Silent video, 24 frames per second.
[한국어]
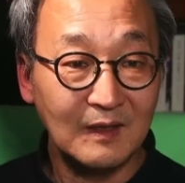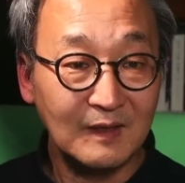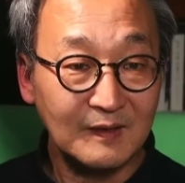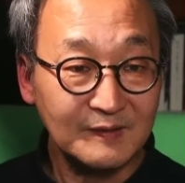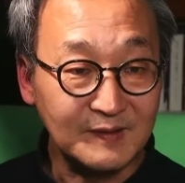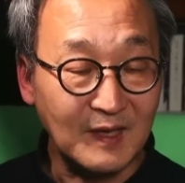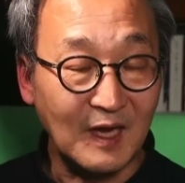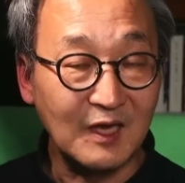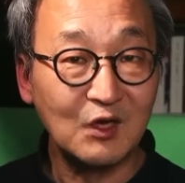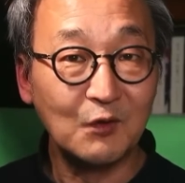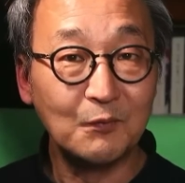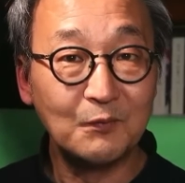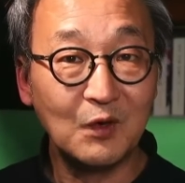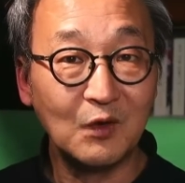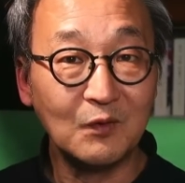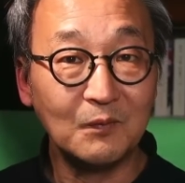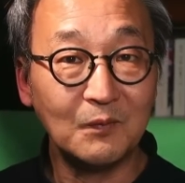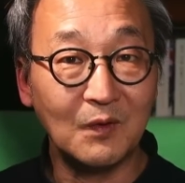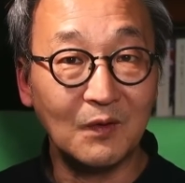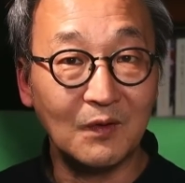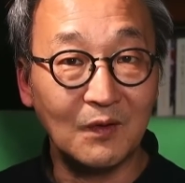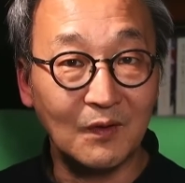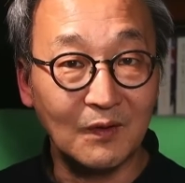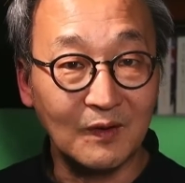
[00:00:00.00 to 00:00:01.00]

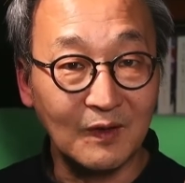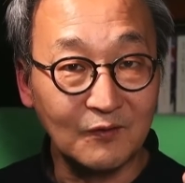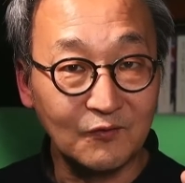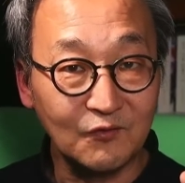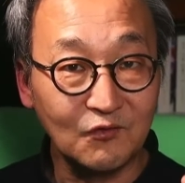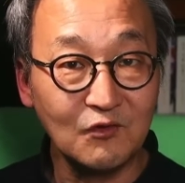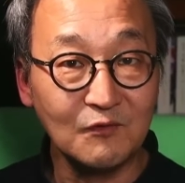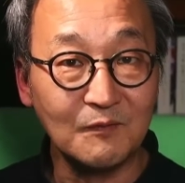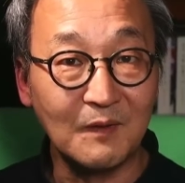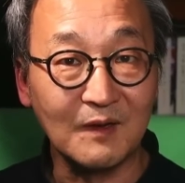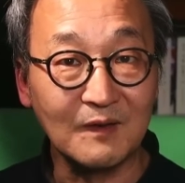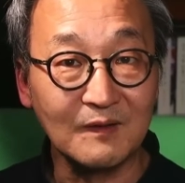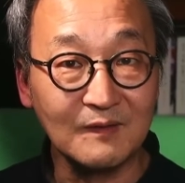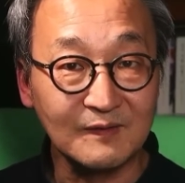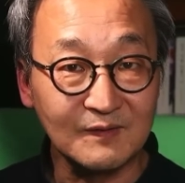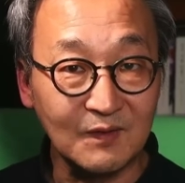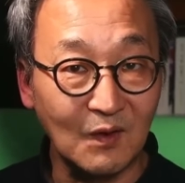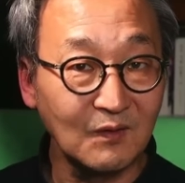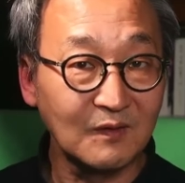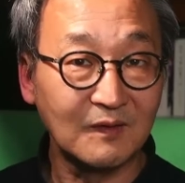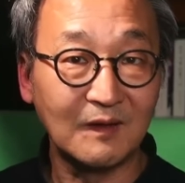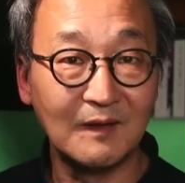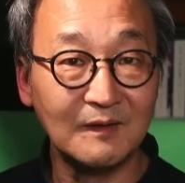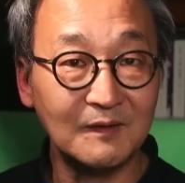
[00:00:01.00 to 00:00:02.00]
산업혁명의 출발은
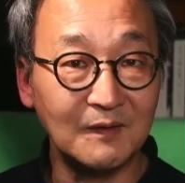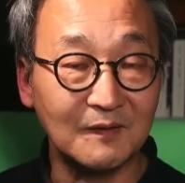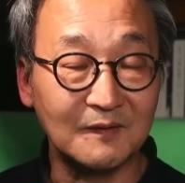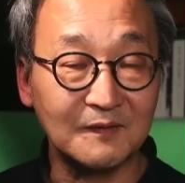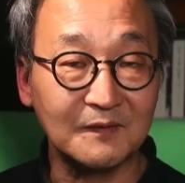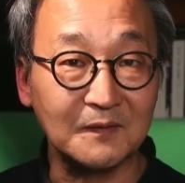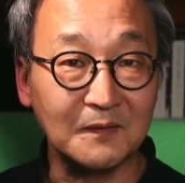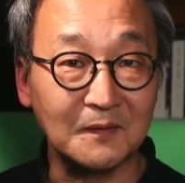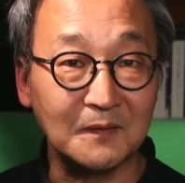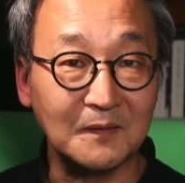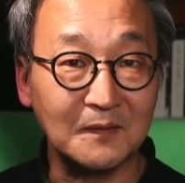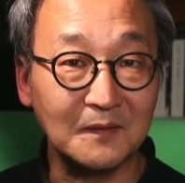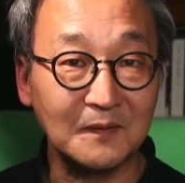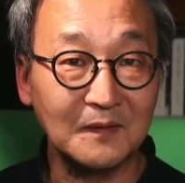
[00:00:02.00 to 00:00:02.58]
석탄이었죠.